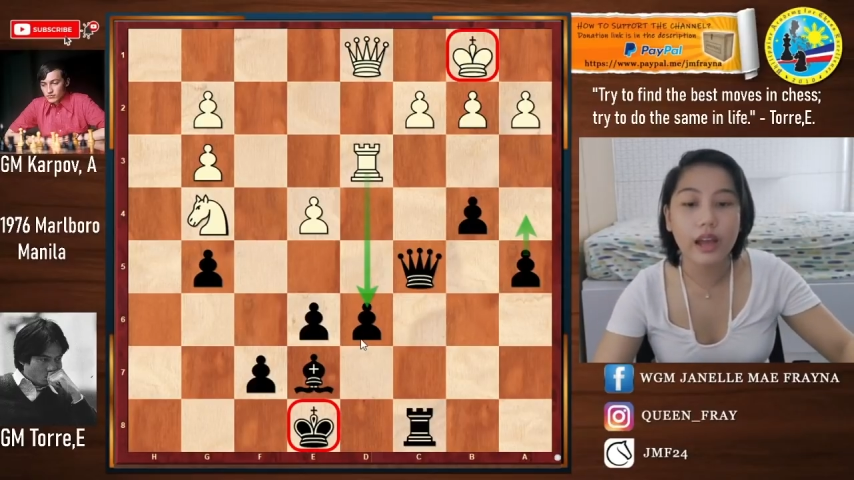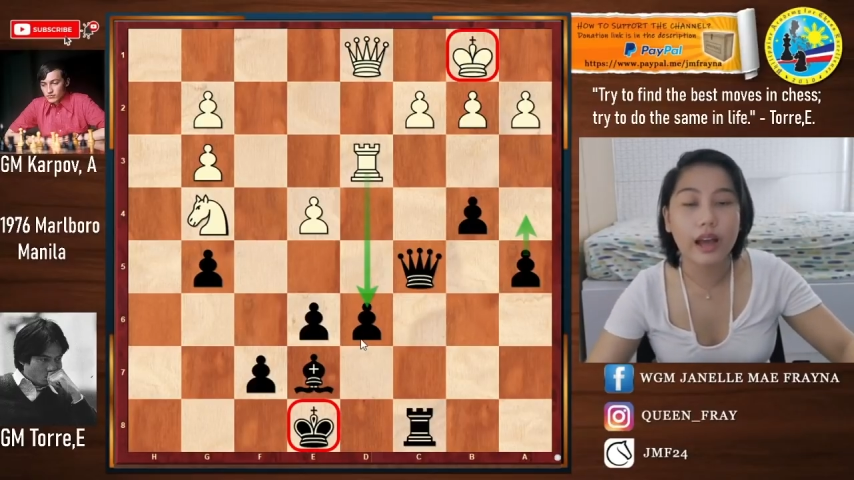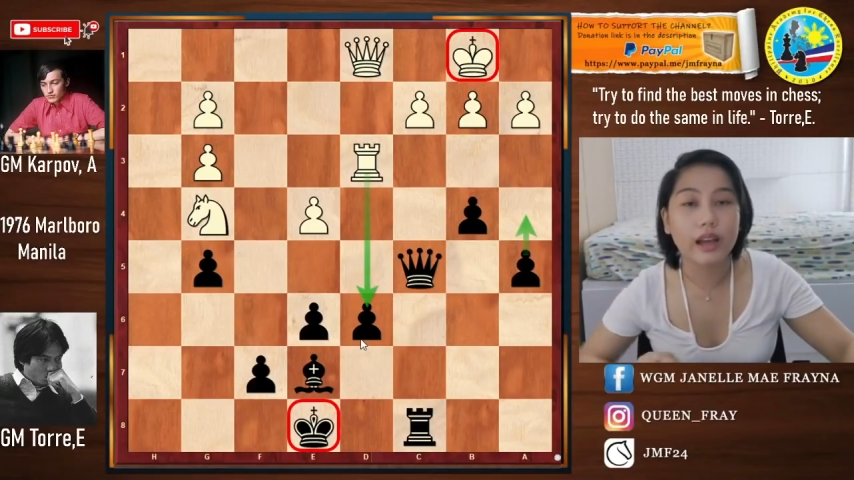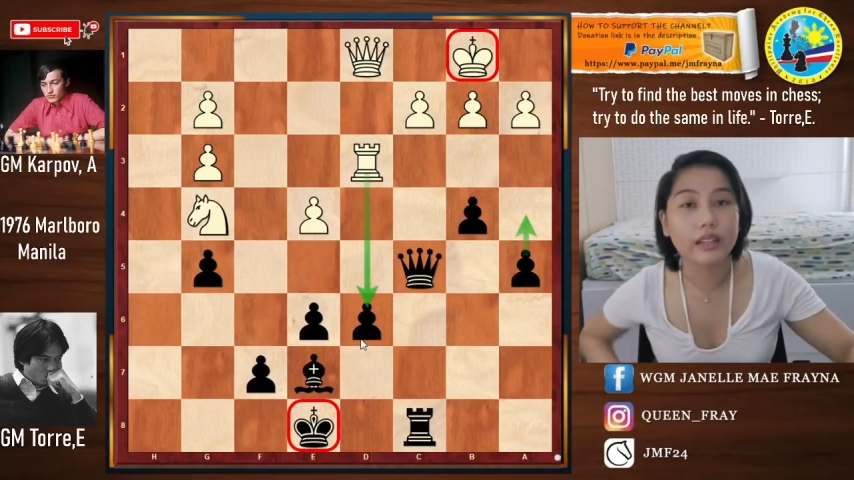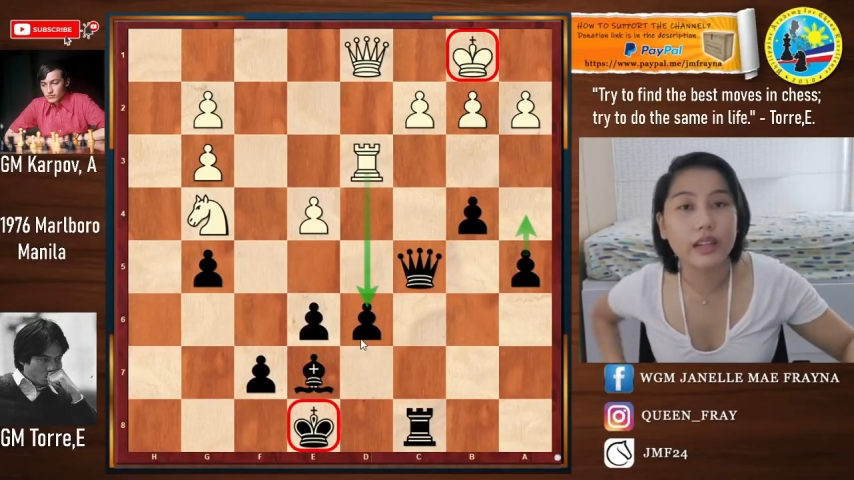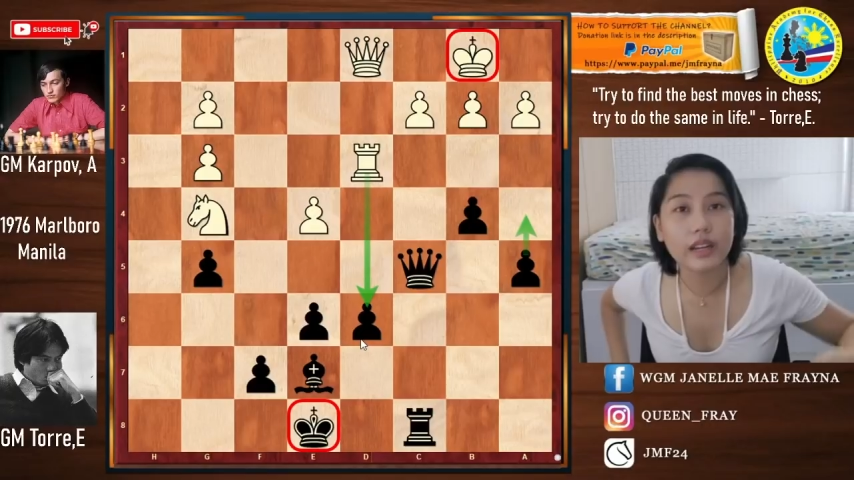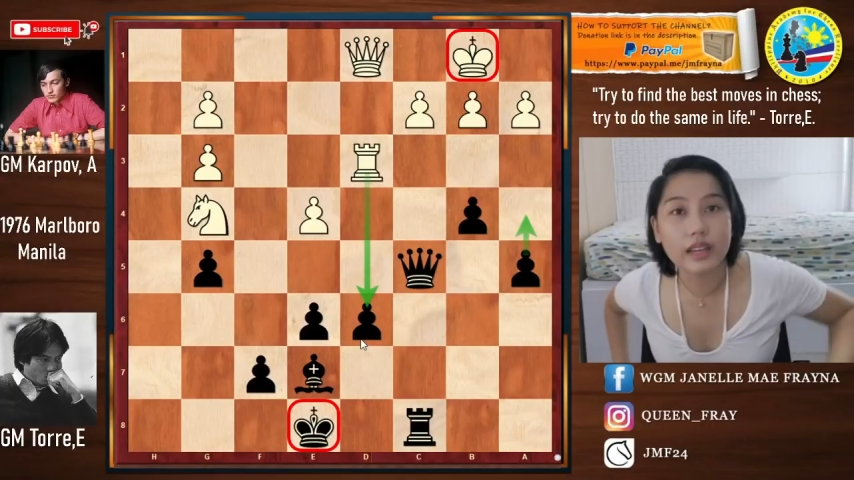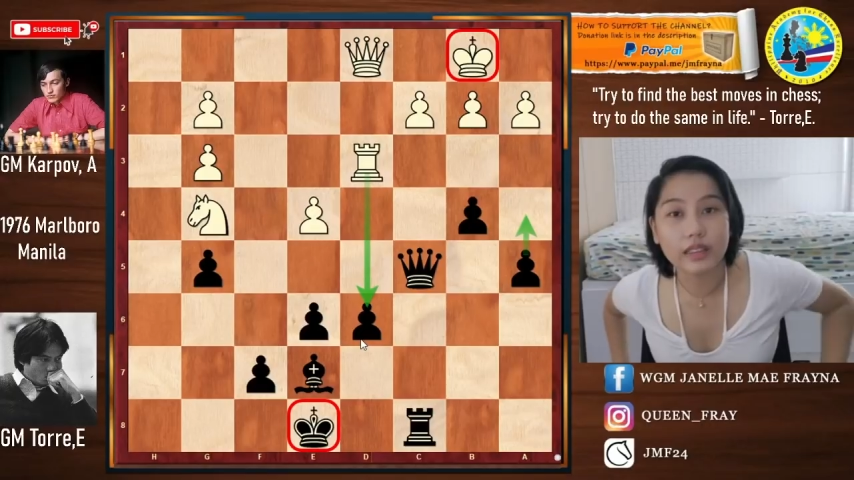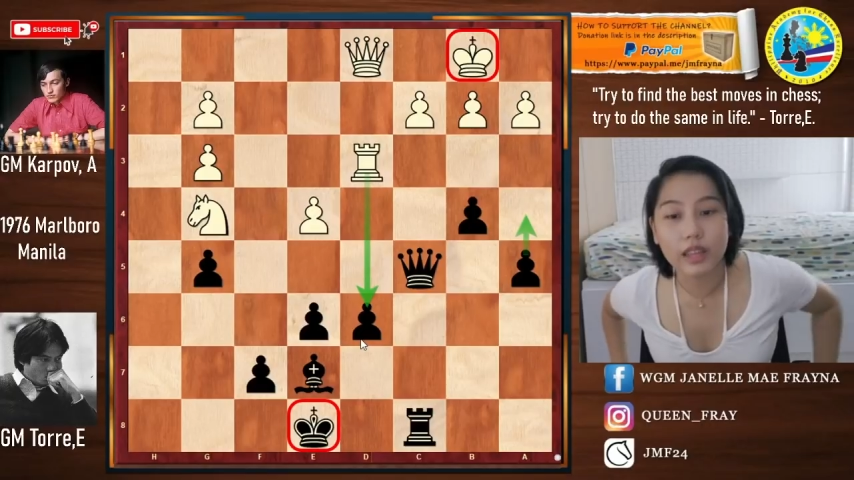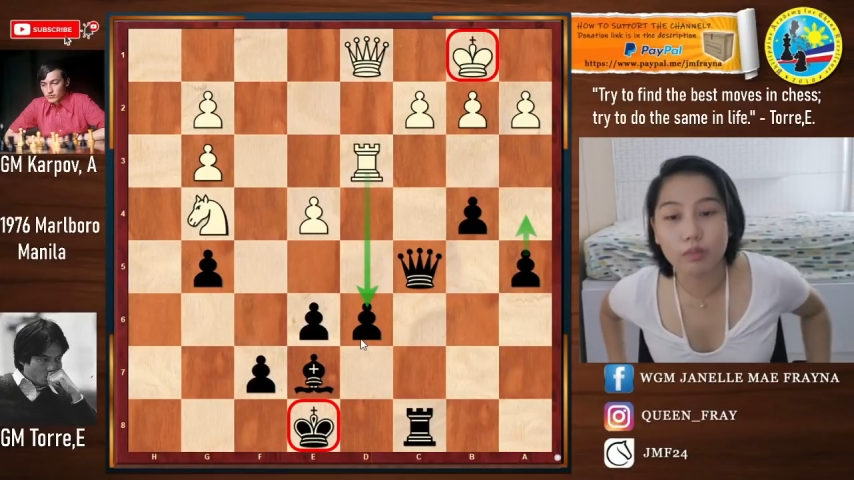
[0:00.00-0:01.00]
ang uh,
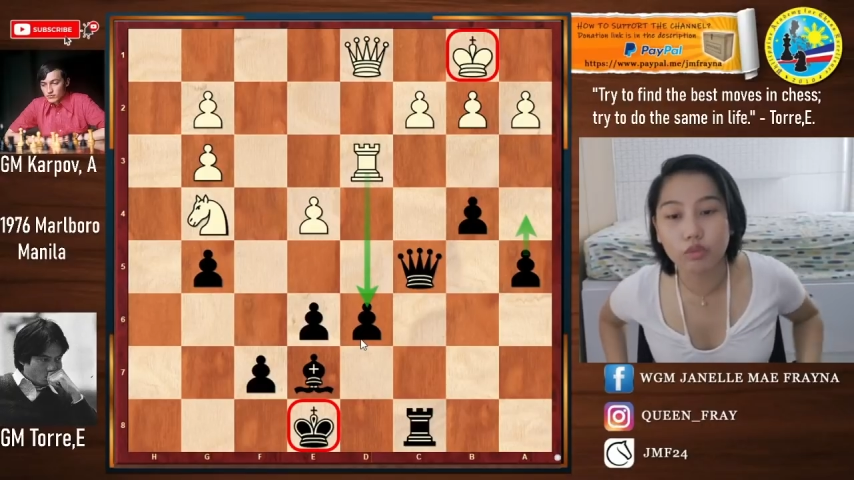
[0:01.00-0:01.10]
itim.